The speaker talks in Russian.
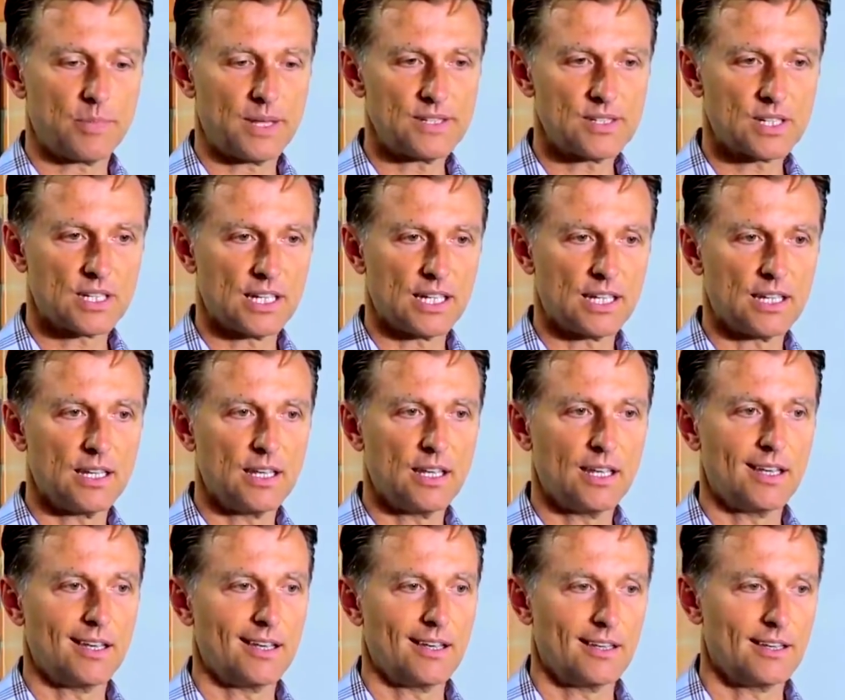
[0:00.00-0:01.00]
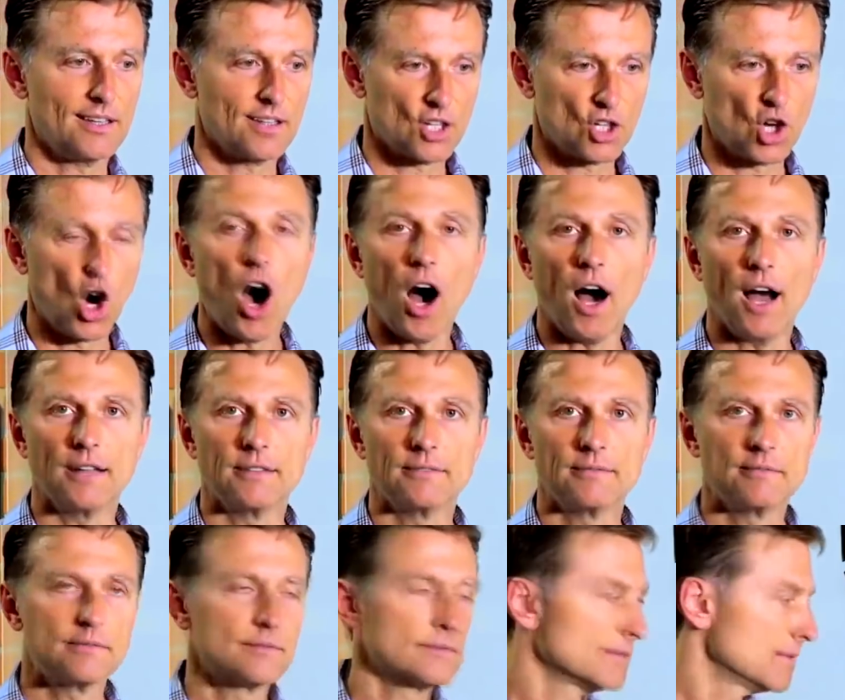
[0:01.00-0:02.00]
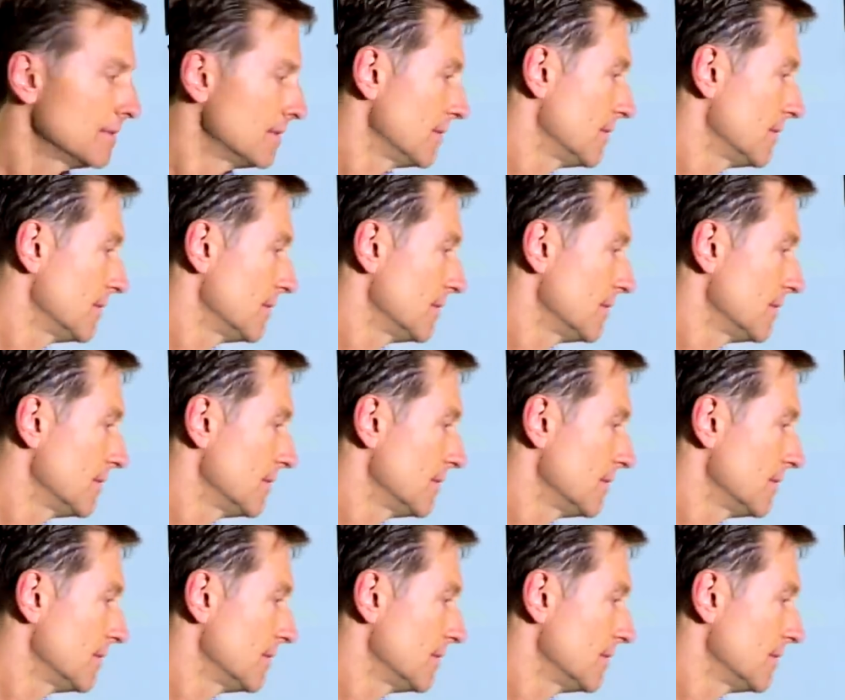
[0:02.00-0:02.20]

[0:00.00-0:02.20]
Можно сказать, что ваши мышцы